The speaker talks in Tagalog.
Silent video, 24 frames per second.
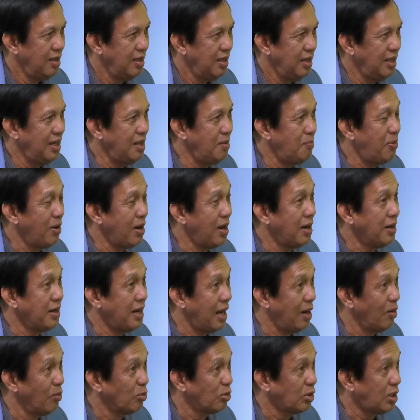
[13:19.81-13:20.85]
Ini Inibalang
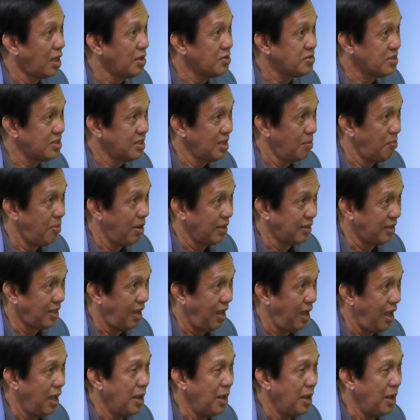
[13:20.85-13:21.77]
nalutas nga bata.